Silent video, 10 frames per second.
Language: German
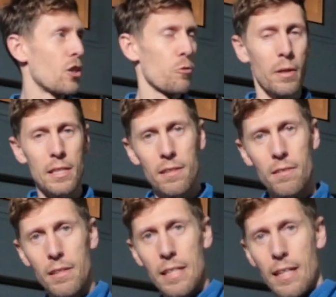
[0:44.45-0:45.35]
Sprich,
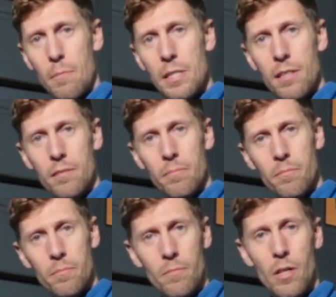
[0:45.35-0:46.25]
in der Kabine,
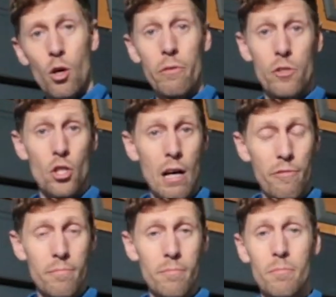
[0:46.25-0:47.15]
auch wenn wir
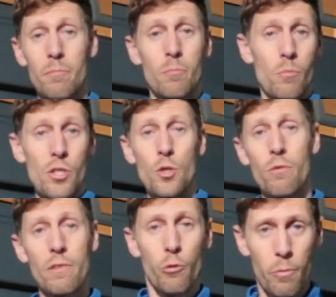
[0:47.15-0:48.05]
schlafen, muss sich
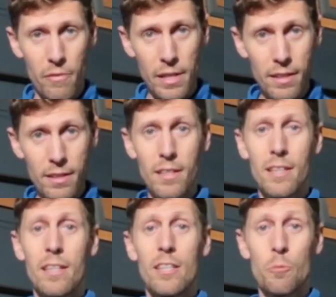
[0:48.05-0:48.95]
irgendwie Luft bewegen
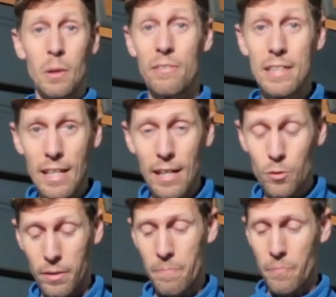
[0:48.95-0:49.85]
sprich
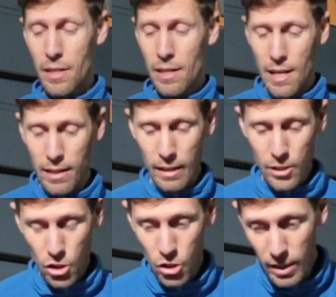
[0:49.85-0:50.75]
Ventilator. Lange
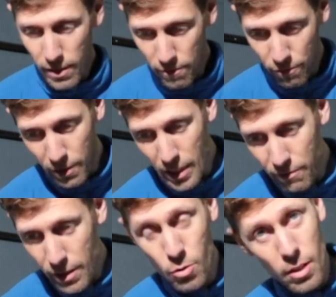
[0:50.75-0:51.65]
recherchiert,
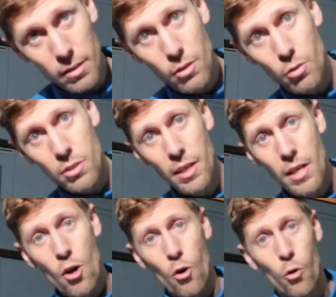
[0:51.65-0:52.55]
viele Videos angeguckt
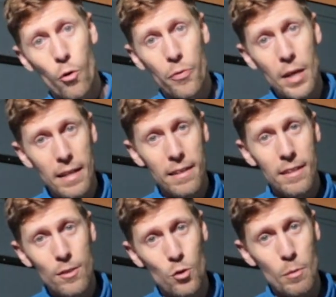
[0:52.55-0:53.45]
und
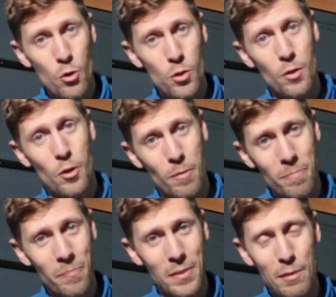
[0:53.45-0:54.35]
dann zu dem Schluss
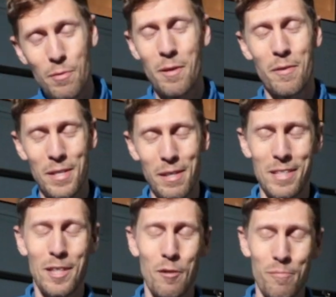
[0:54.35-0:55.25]
gekommen, dass wir wieder
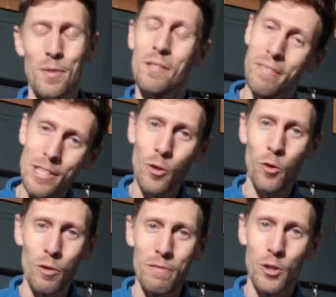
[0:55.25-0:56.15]
was kaufen müssen, was
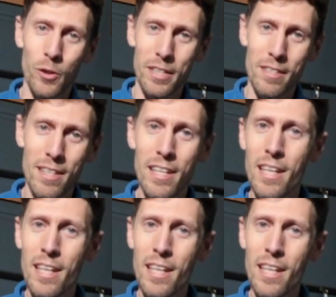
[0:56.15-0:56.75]
doch irgendwie teuer ist.